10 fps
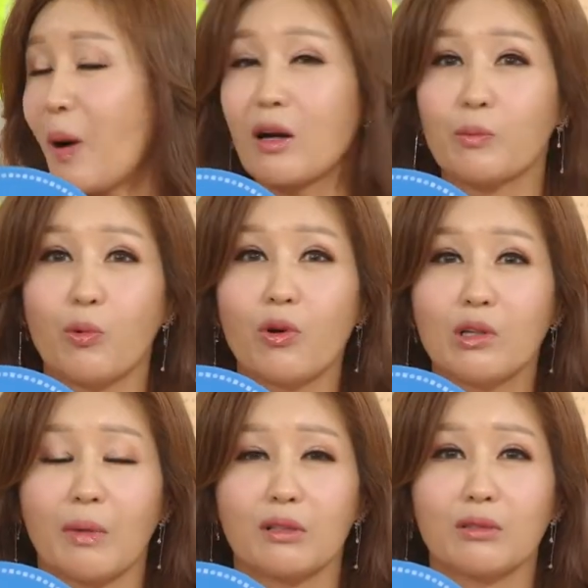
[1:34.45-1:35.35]
발을
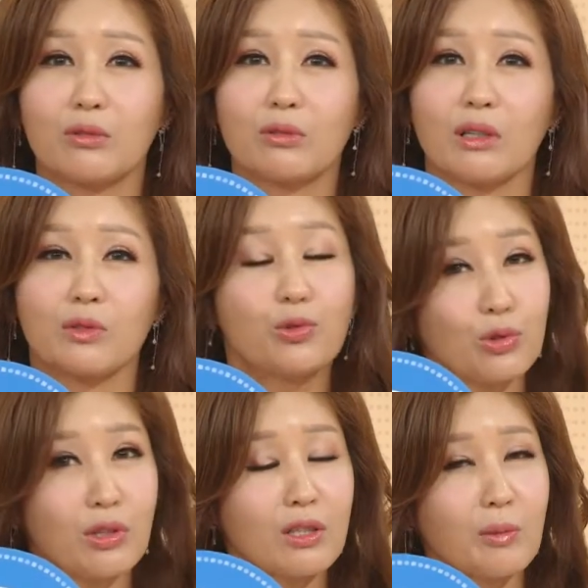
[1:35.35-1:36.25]
모형을 만들 수가 있는 음.
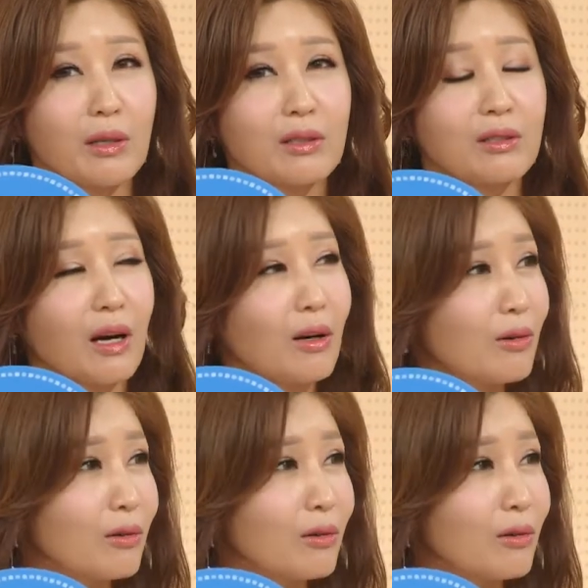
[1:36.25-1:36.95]
수술해서 만들까요?